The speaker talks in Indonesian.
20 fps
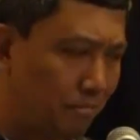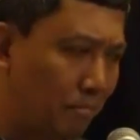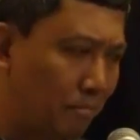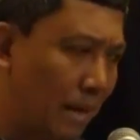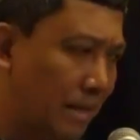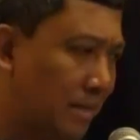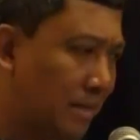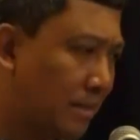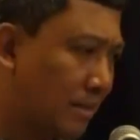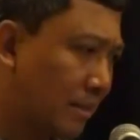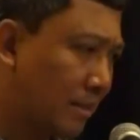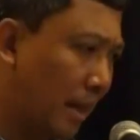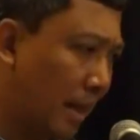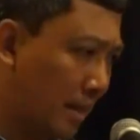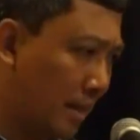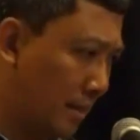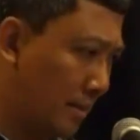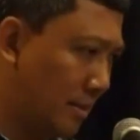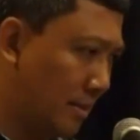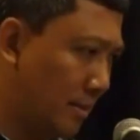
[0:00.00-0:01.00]
past
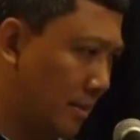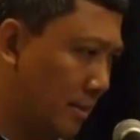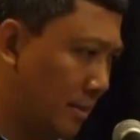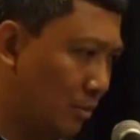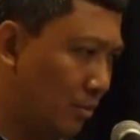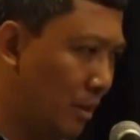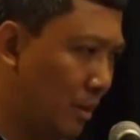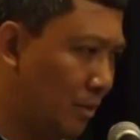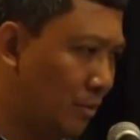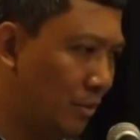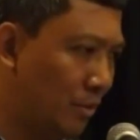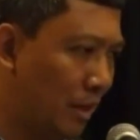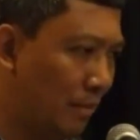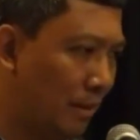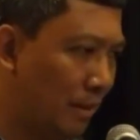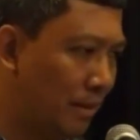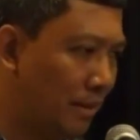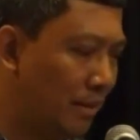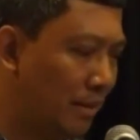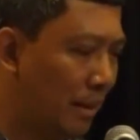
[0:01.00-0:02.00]
tense Tuhan sudah
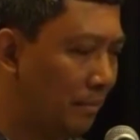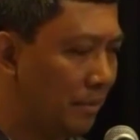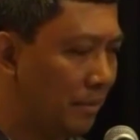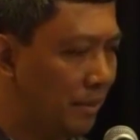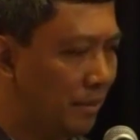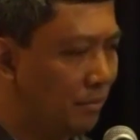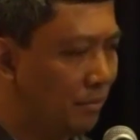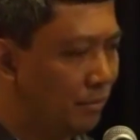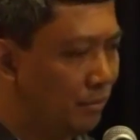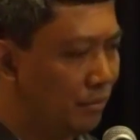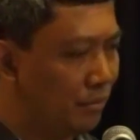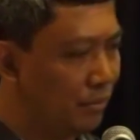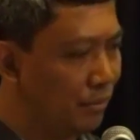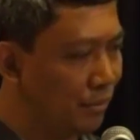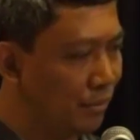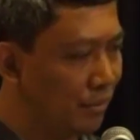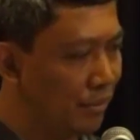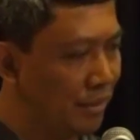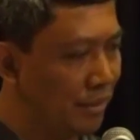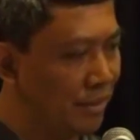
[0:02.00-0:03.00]
mati tapi
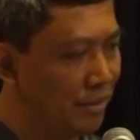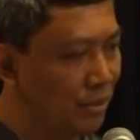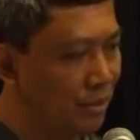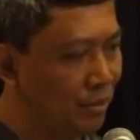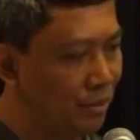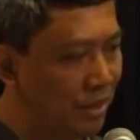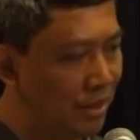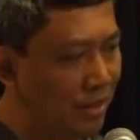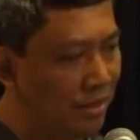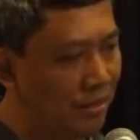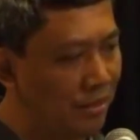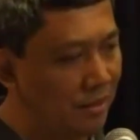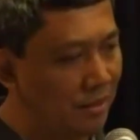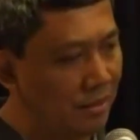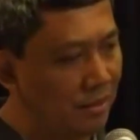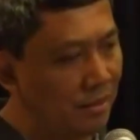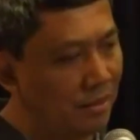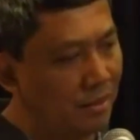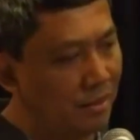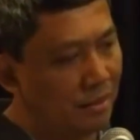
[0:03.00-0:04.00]
futur ya Tuhan
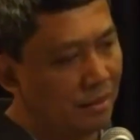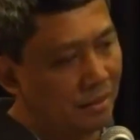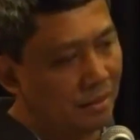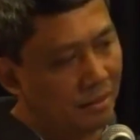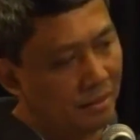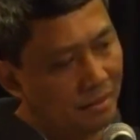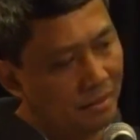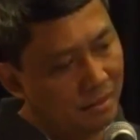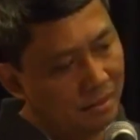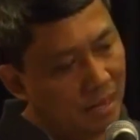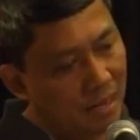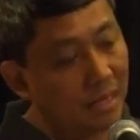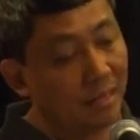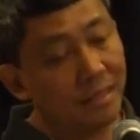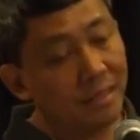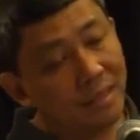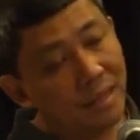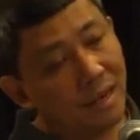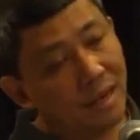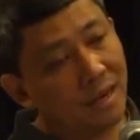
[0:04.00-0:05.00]
uh,
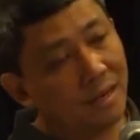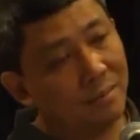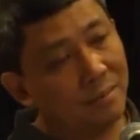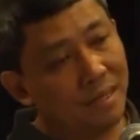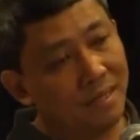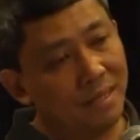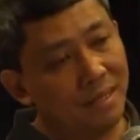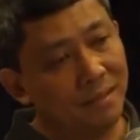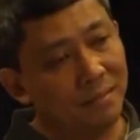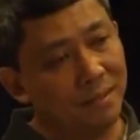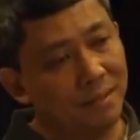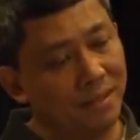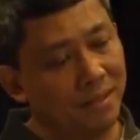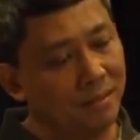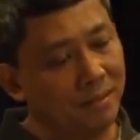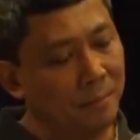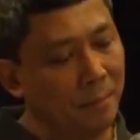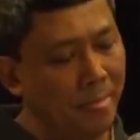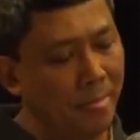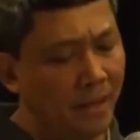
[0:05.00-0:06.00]
nanti akan mati begitu
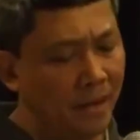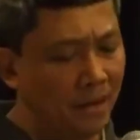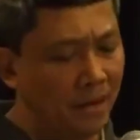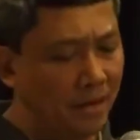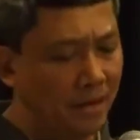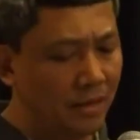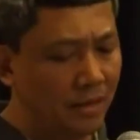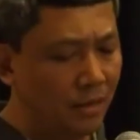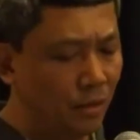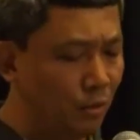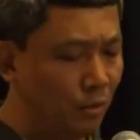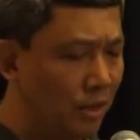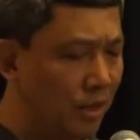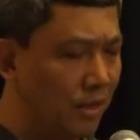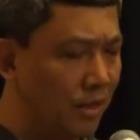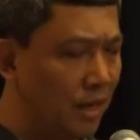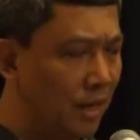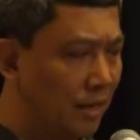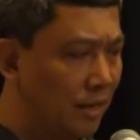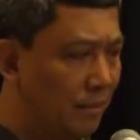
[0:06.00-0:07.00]
ya. Nah, kan, Tuhan
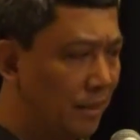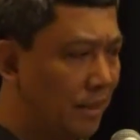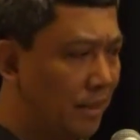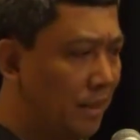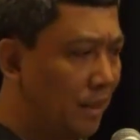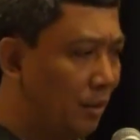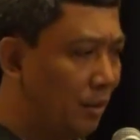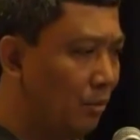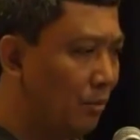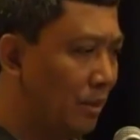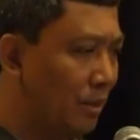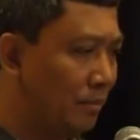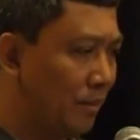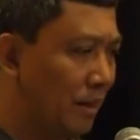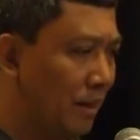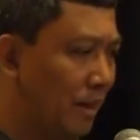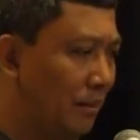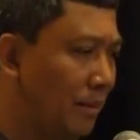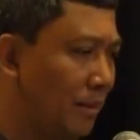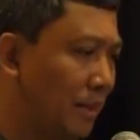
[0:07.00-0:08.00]
nanti akan mati kalau umat
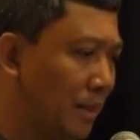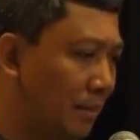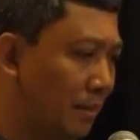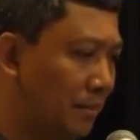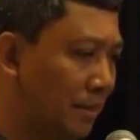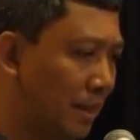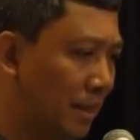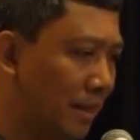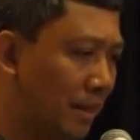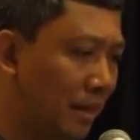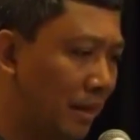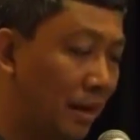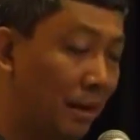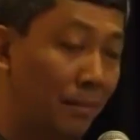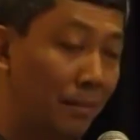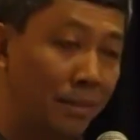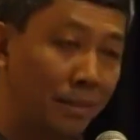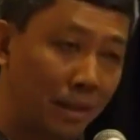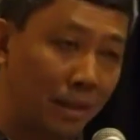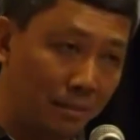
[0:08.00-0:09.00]
beragama tidak menjalankan
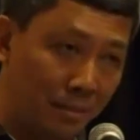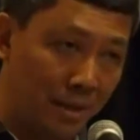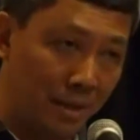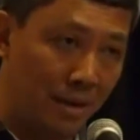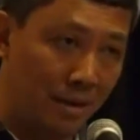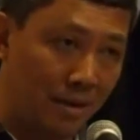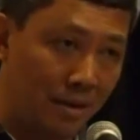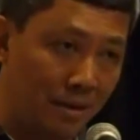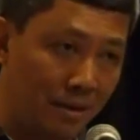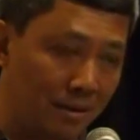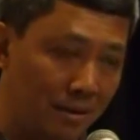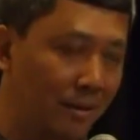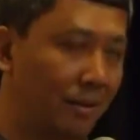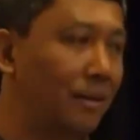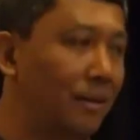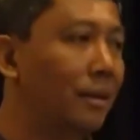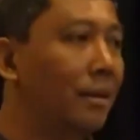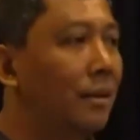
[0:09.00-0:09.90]
agama secara benar. Nah,